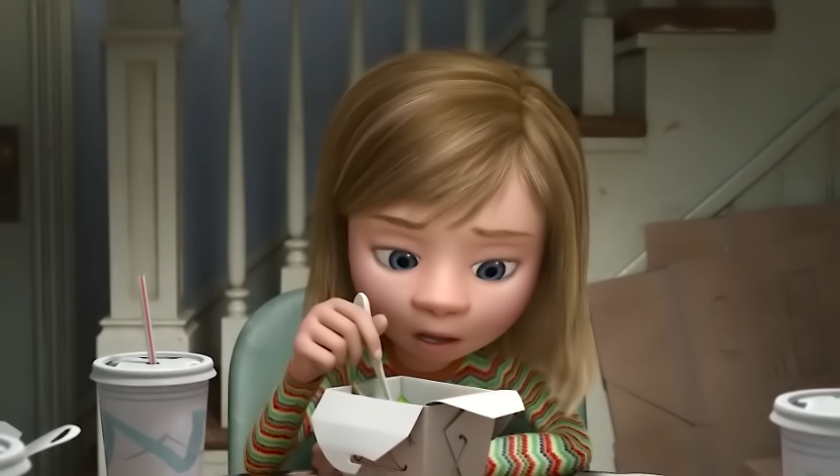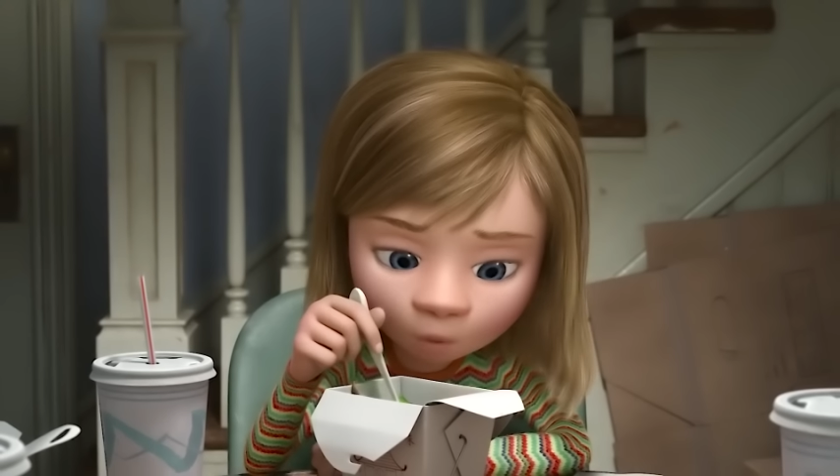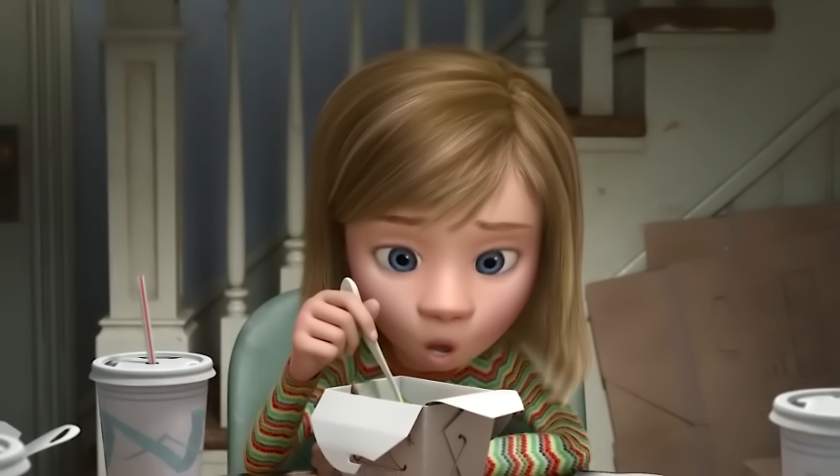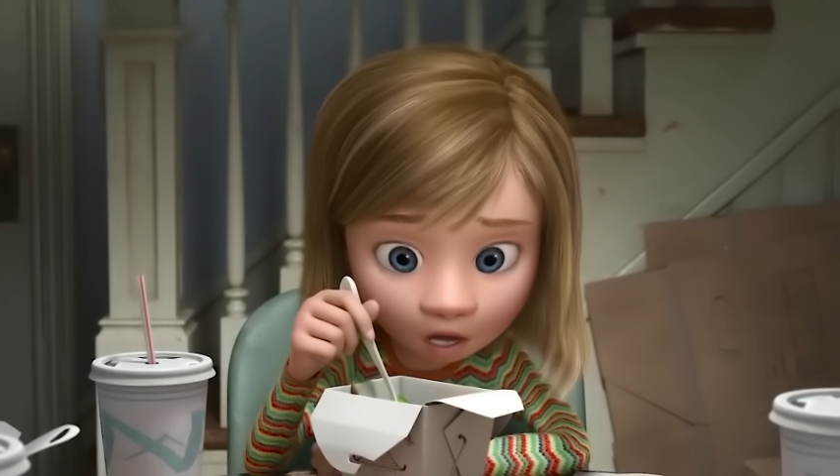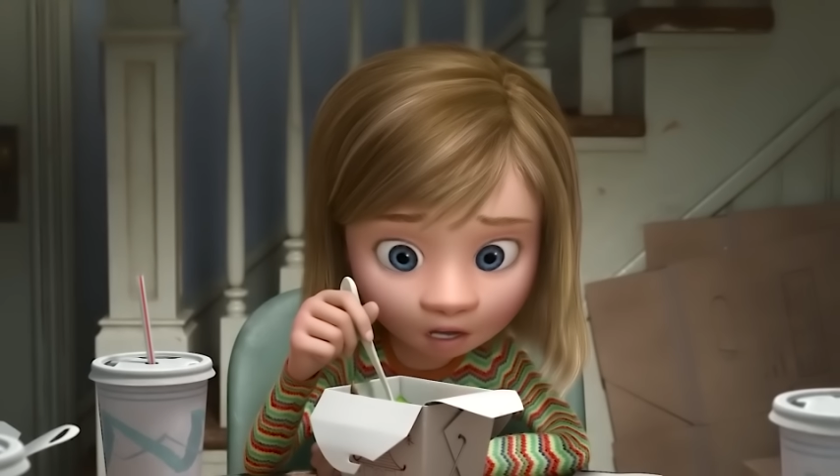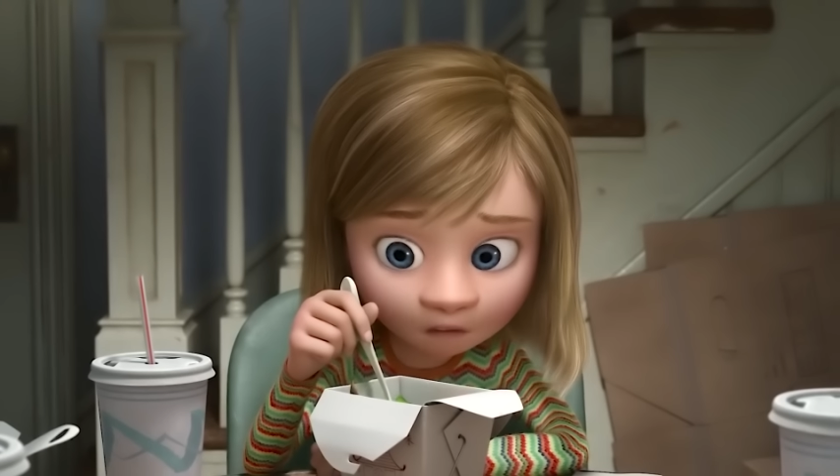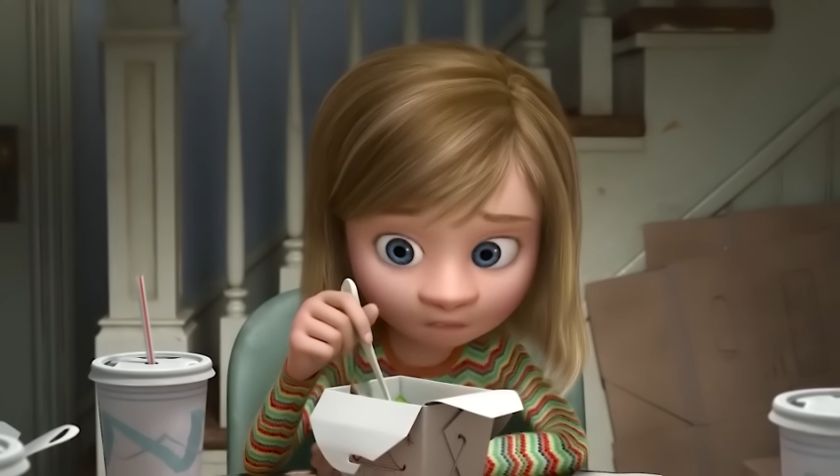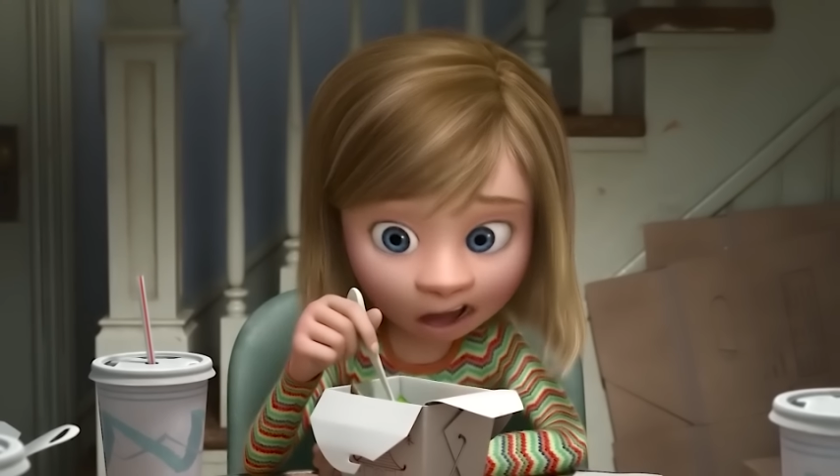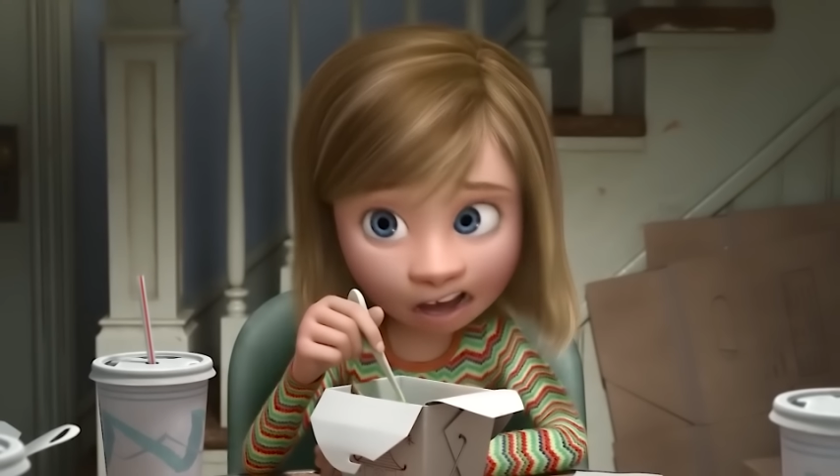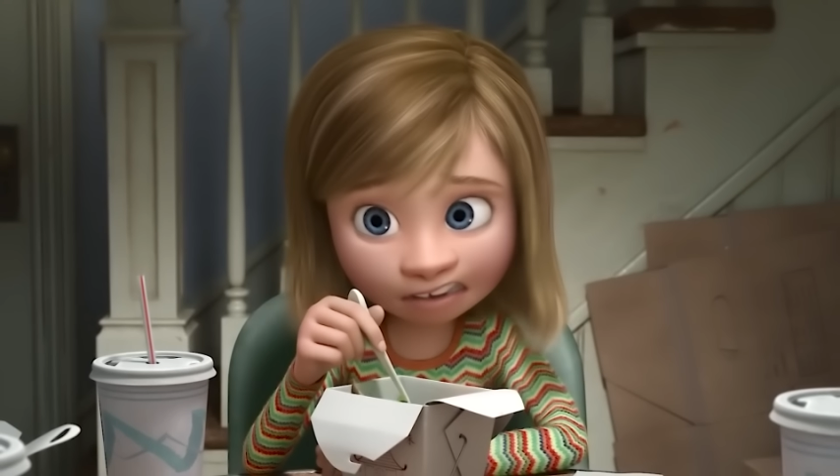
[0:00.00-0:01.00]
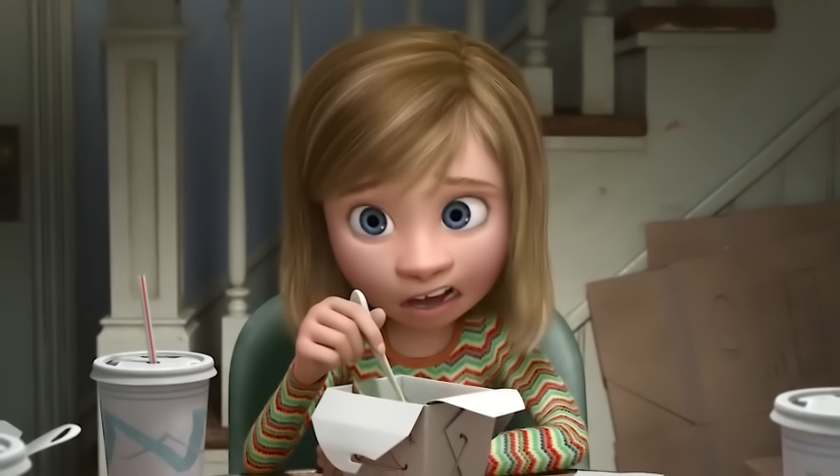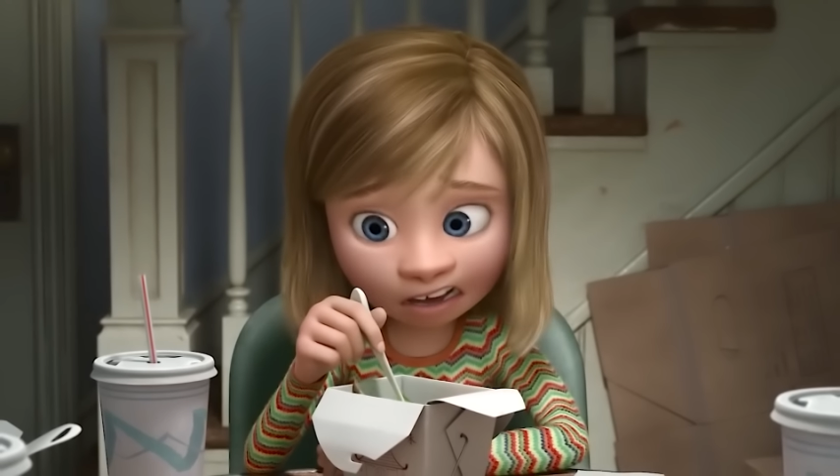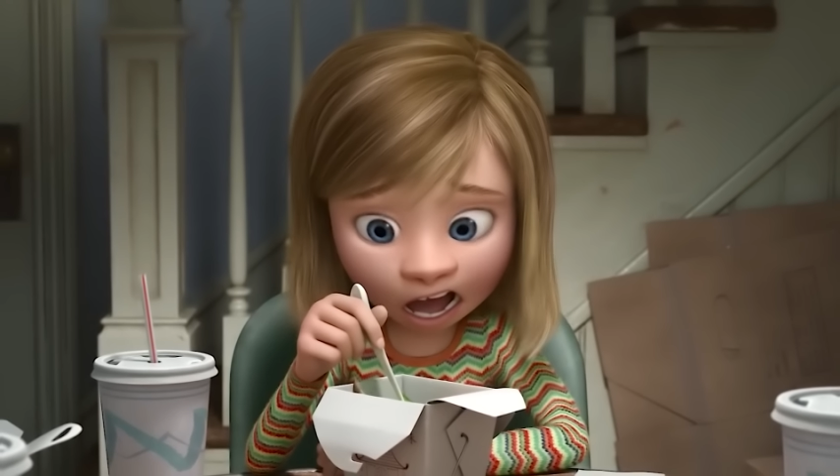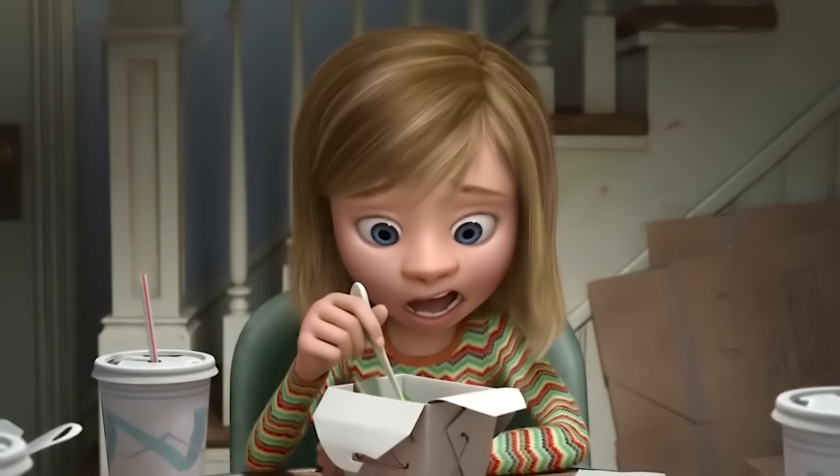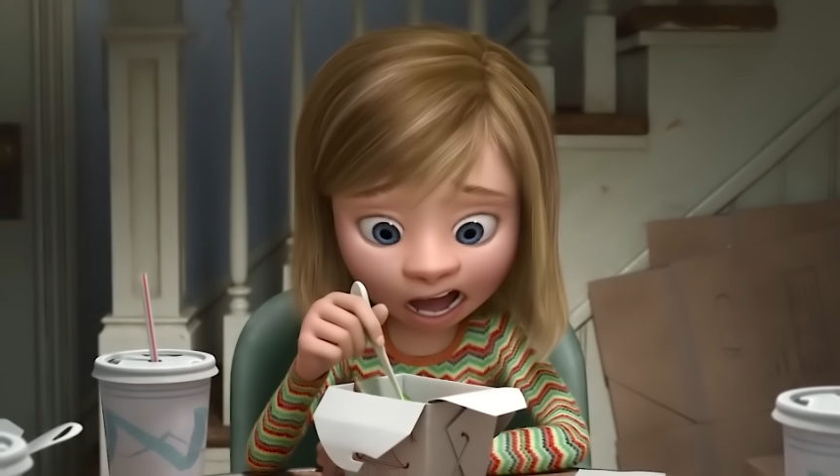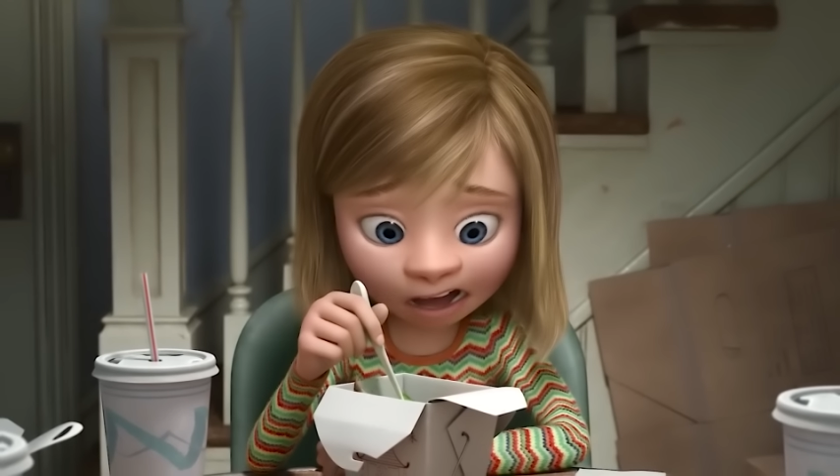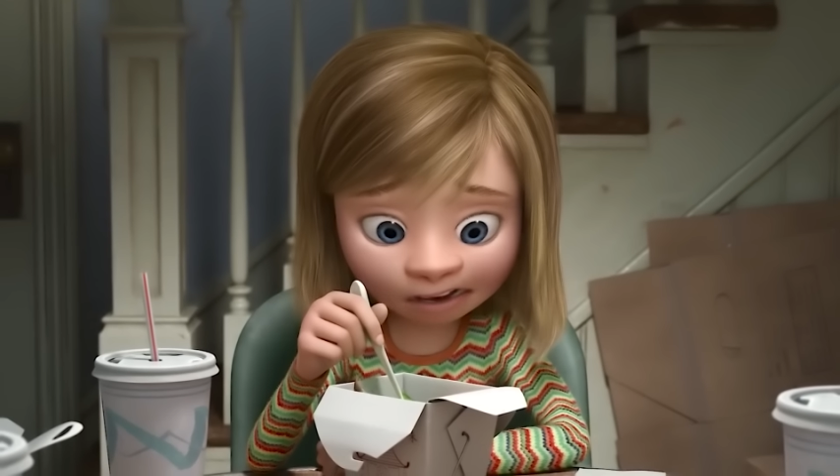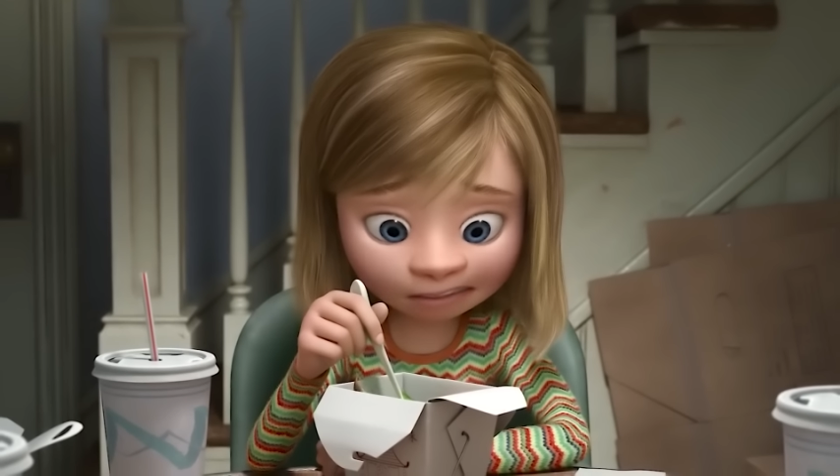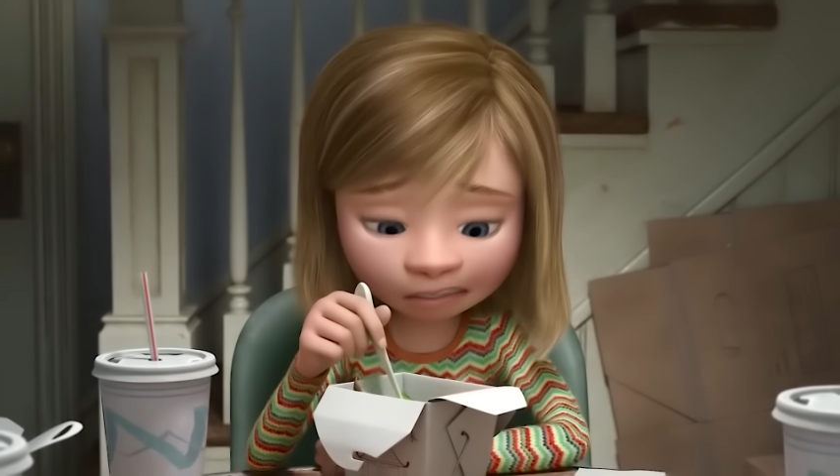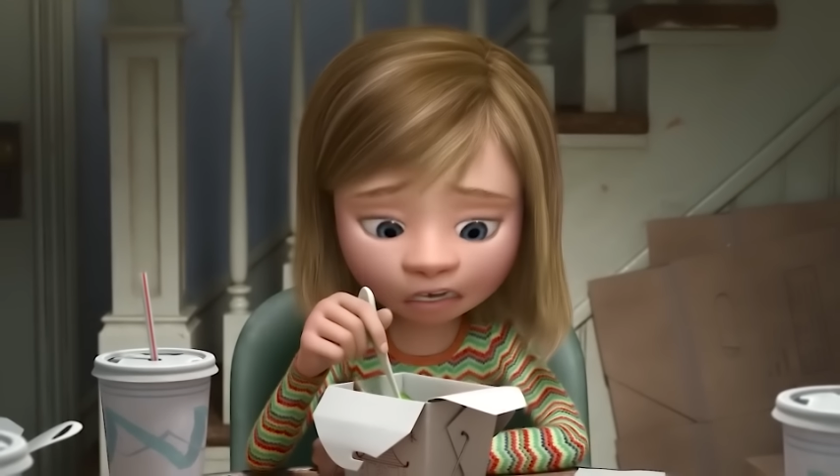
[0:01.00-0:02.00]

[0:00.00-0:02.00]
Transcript: Женщина сталкивается со стеной